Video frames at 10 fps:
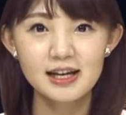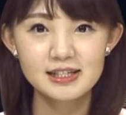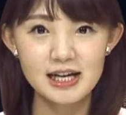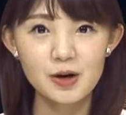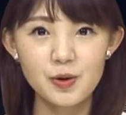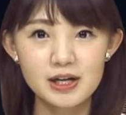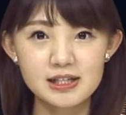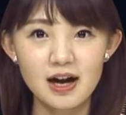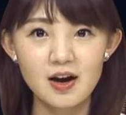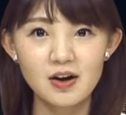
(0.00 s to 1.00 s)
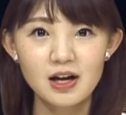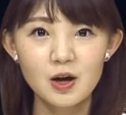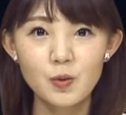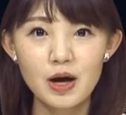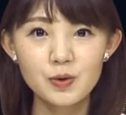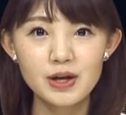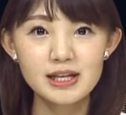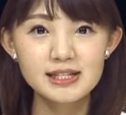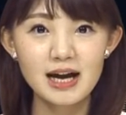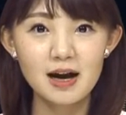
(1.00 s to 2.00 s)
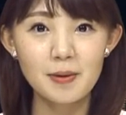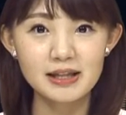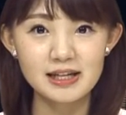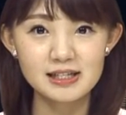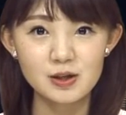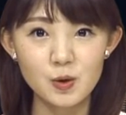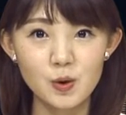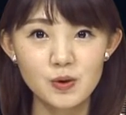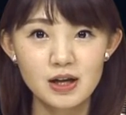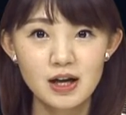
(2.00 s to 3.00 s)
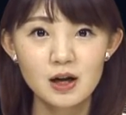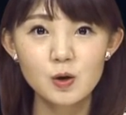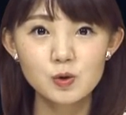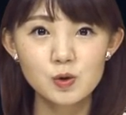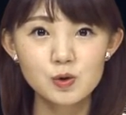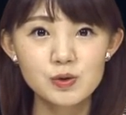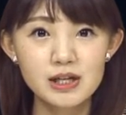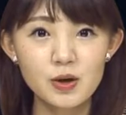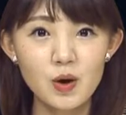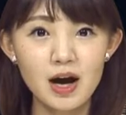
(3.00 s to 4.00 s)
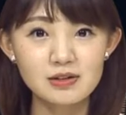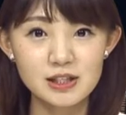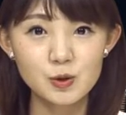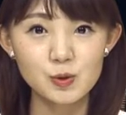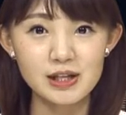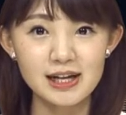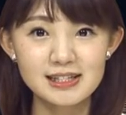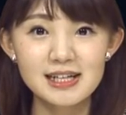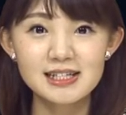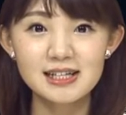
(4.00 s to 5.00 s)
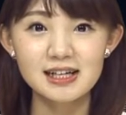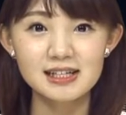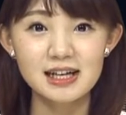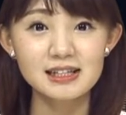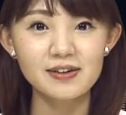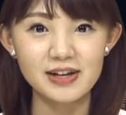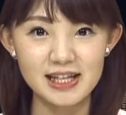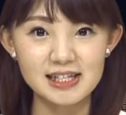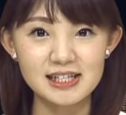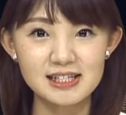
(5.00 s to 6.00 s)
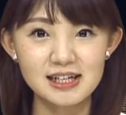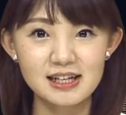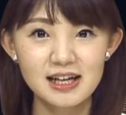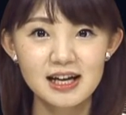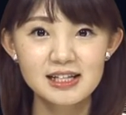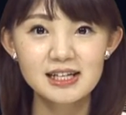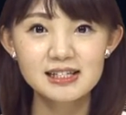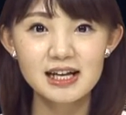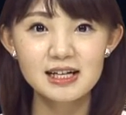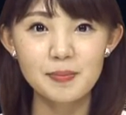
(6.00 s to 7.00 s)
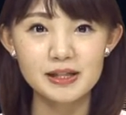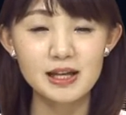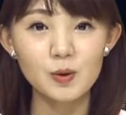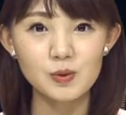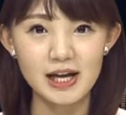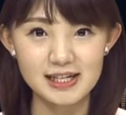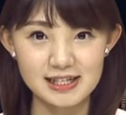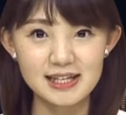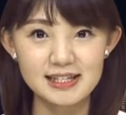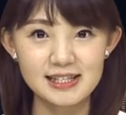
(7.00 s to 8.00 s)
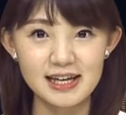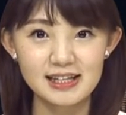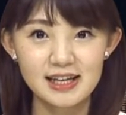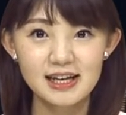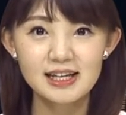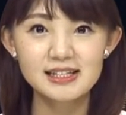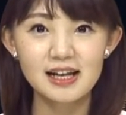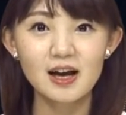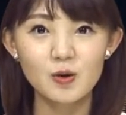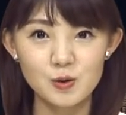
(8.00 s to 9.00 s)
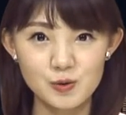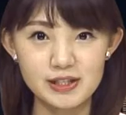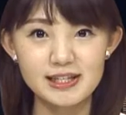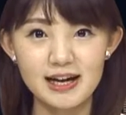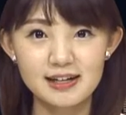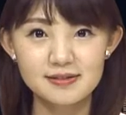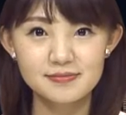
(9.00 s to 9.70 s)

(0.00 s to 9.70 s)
十二月二十号，跨越一千二百年时空，构筑中日友好基础的鉴真和尚的伟大人生，将在日本的舞台上再现。一起来关注一下。